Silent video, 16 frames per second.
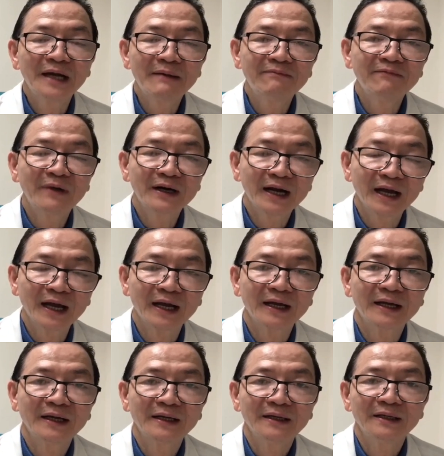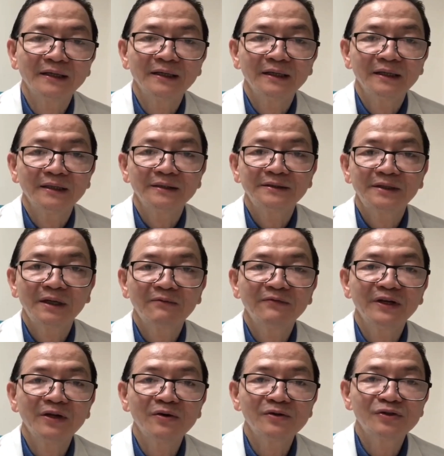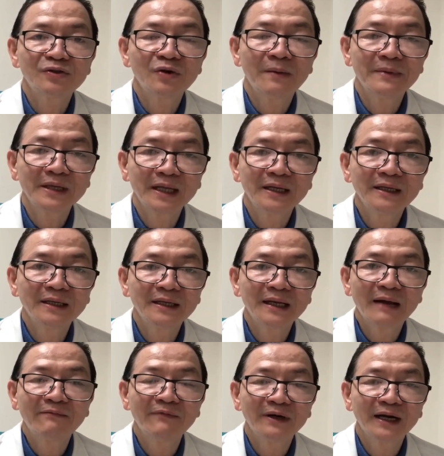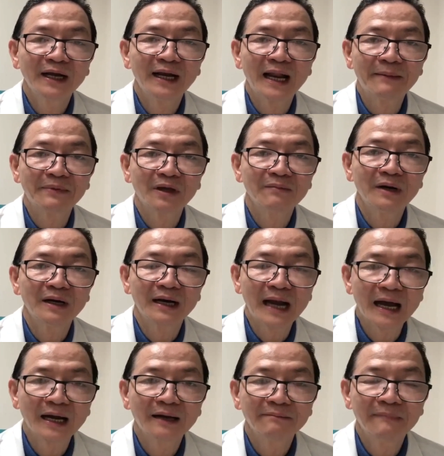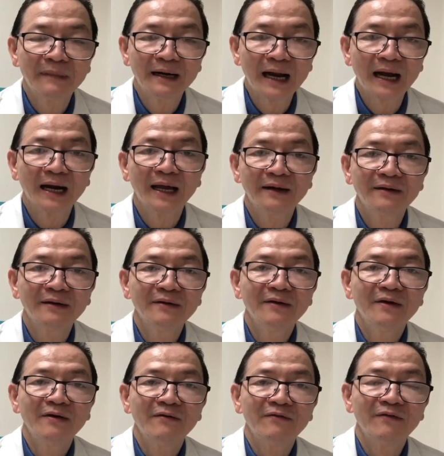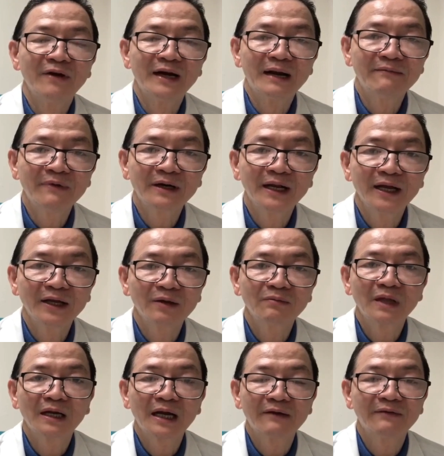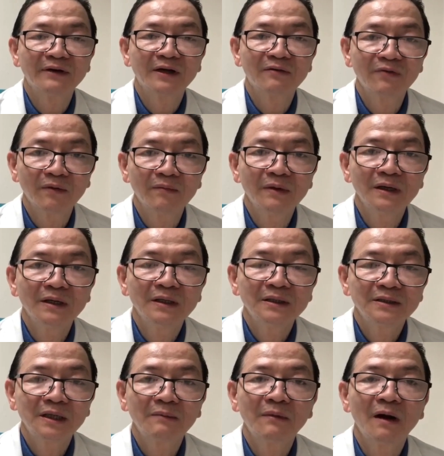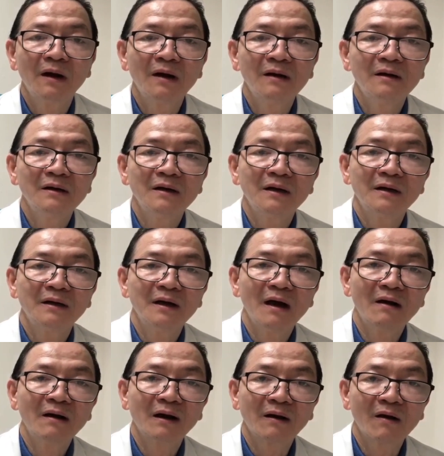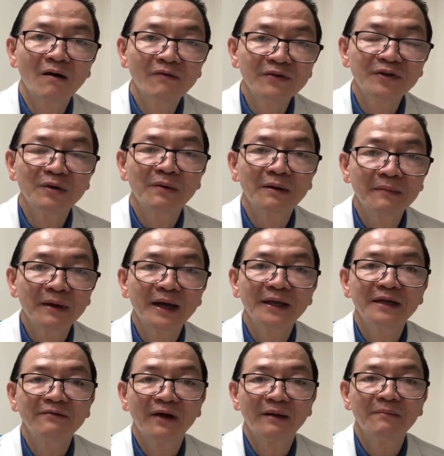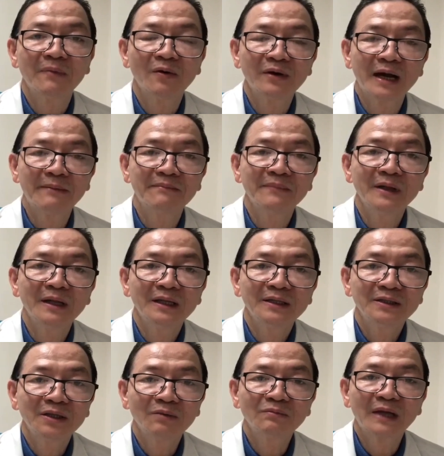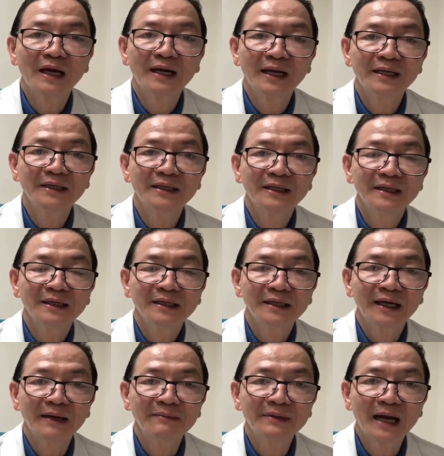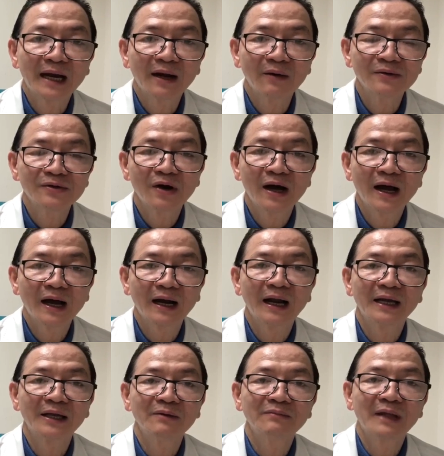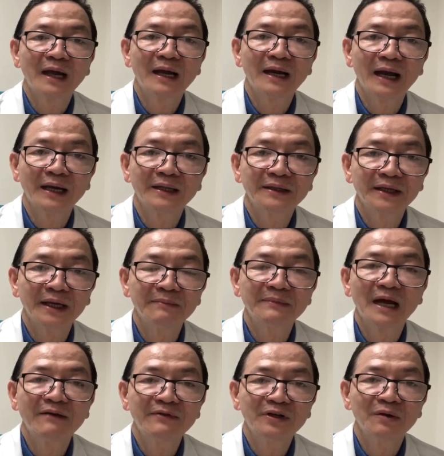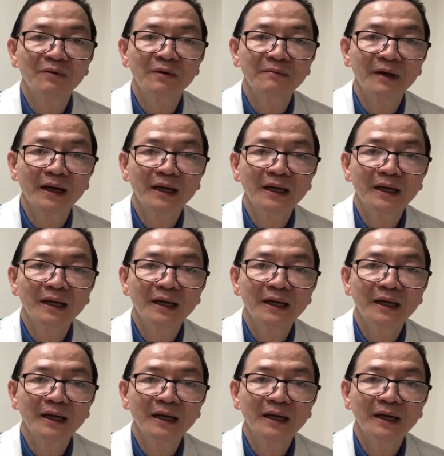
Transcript: năm vấn đề trong video số 29 năm vấn đề làm cho bệnh nặng bệnh nặng lên và năm vấn đề chúng ta cần phải khắc phục trong đó đó là có vi trùng HB như vậy mỗi năm chúng ta nên kiểm tra nội soi hoặc là chúng ta lại kiểm tra vi trùng HB